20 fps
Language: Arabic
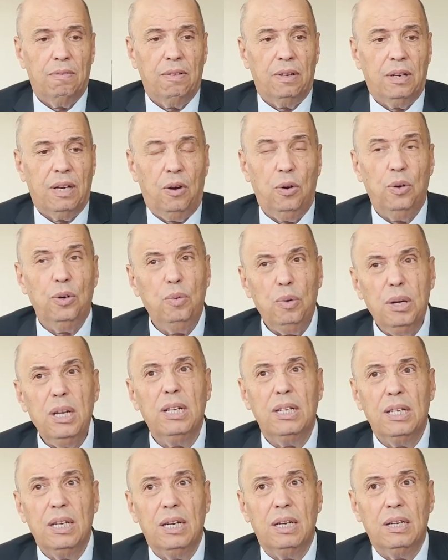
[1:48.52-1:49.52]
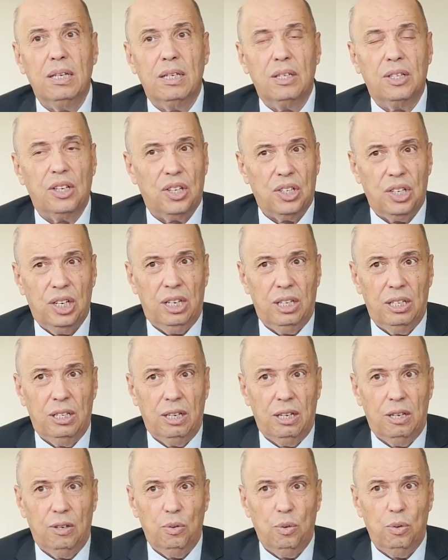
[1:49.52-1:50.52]
كعنوان ديال الترشيح
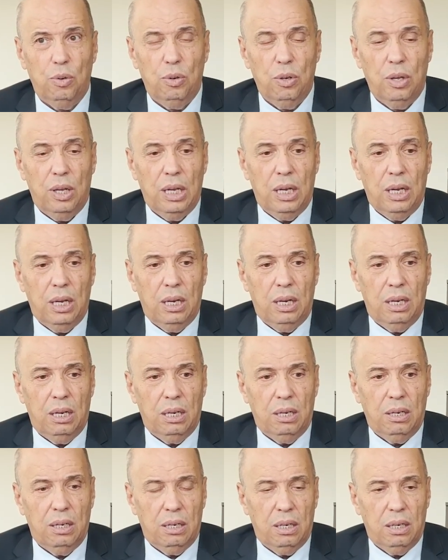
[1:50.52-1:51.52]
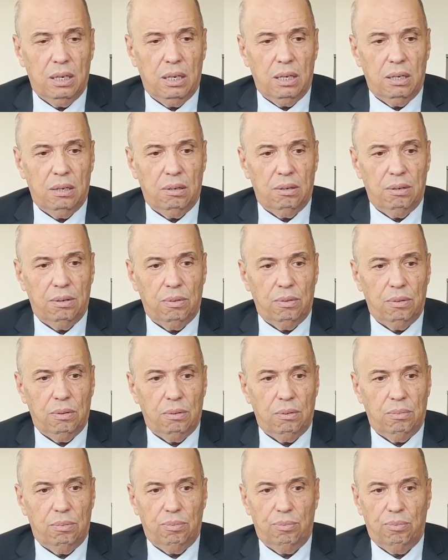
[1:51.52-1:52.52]
ديالو آه،
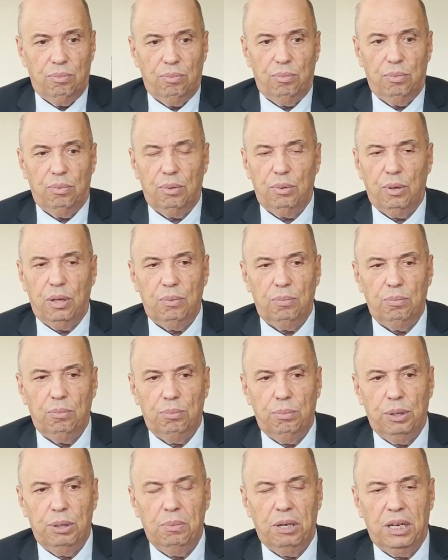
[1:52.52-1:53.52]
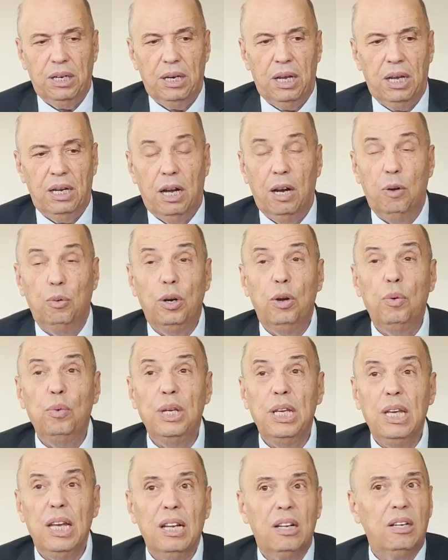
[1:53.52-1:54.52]
بمعناه
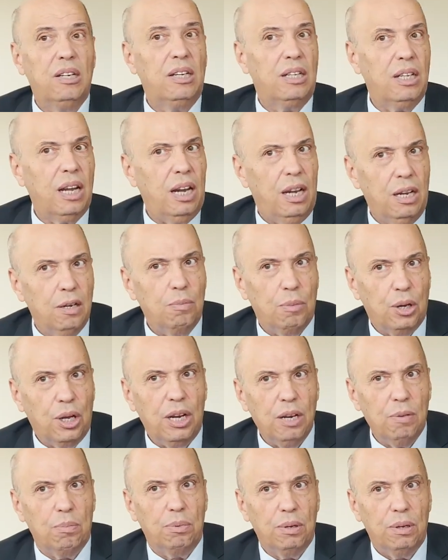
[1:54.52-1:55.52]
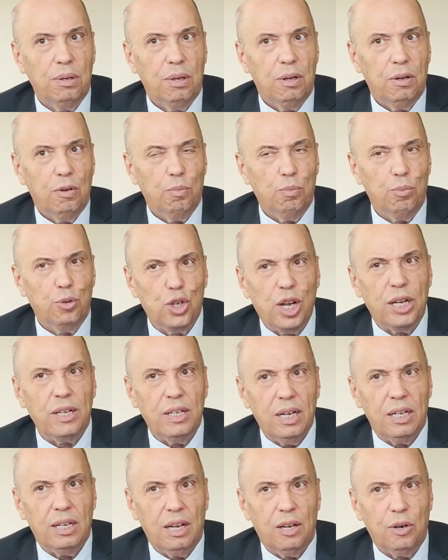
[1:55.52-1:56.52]
اولويات اللي طرح المغرب من وجهه
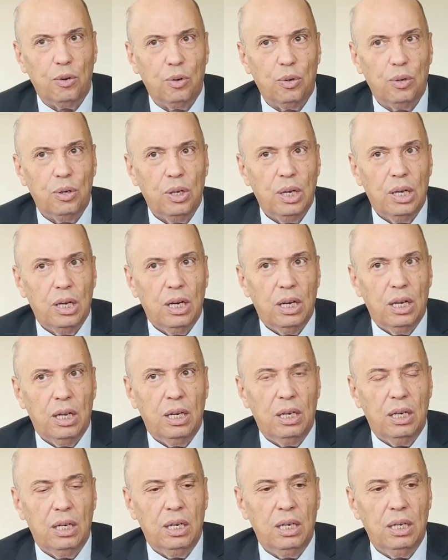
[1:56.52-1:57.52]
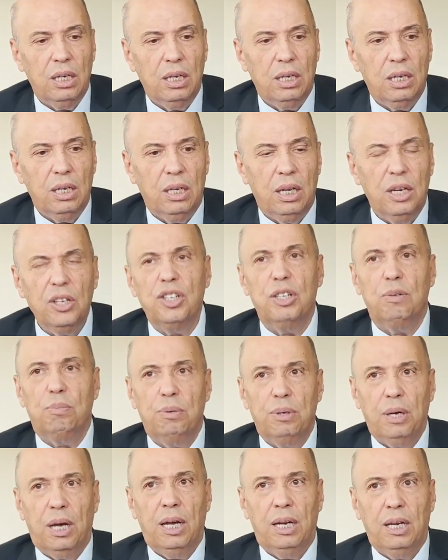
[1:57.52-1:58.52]
نظره اللي يجب
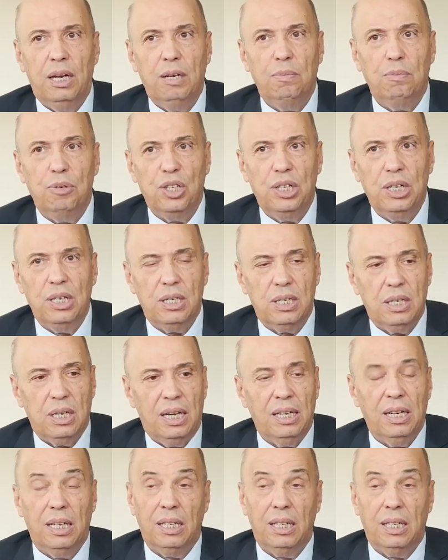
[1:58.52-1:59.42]
على المجلس ان